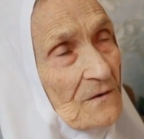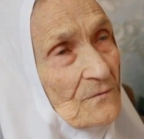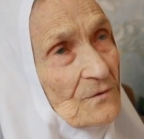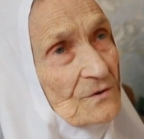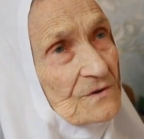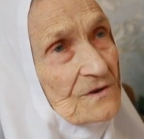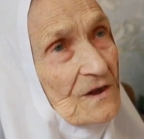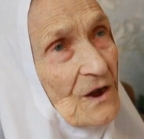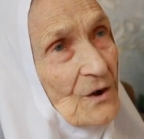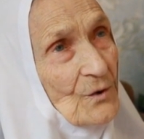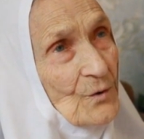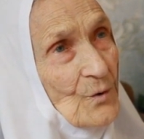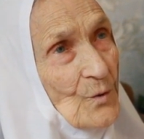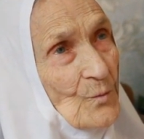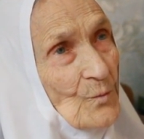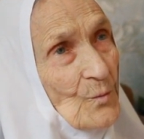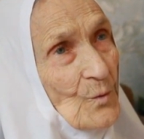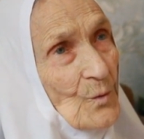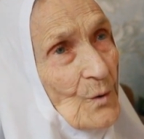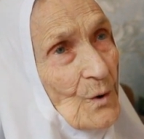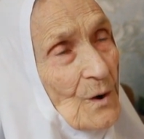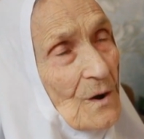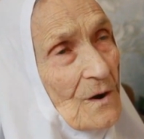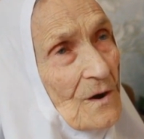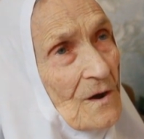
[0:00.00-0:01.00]
вот
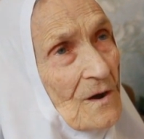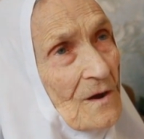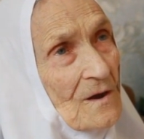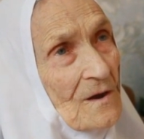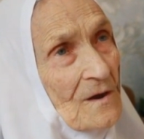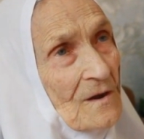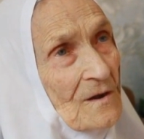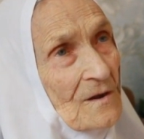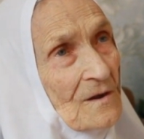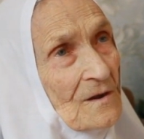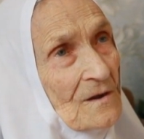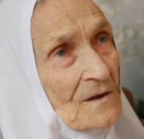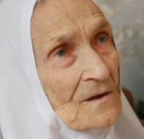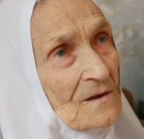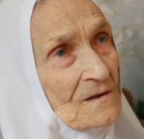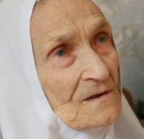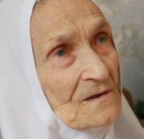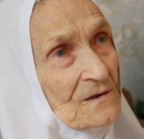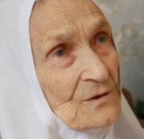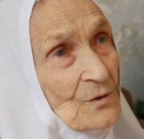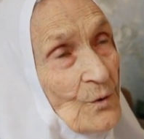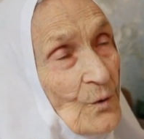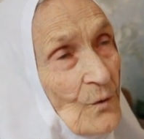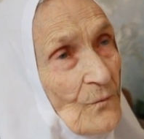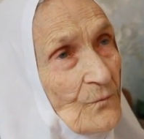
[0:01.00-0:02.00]
такому
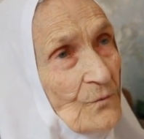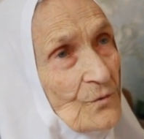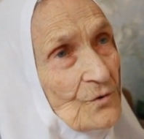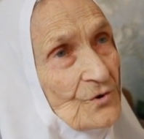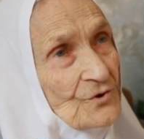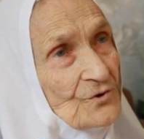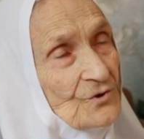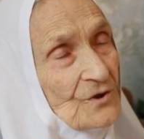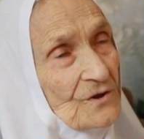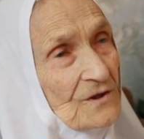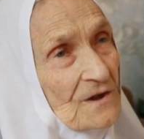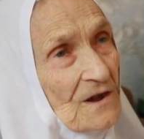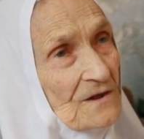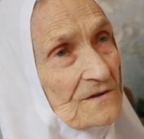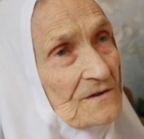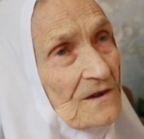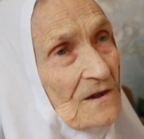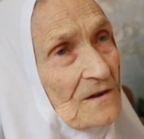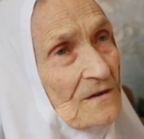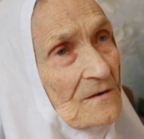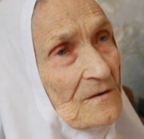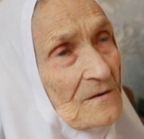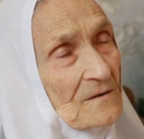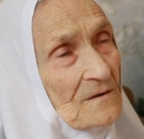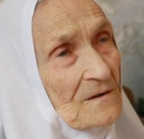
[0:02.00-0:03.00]
слову, что надо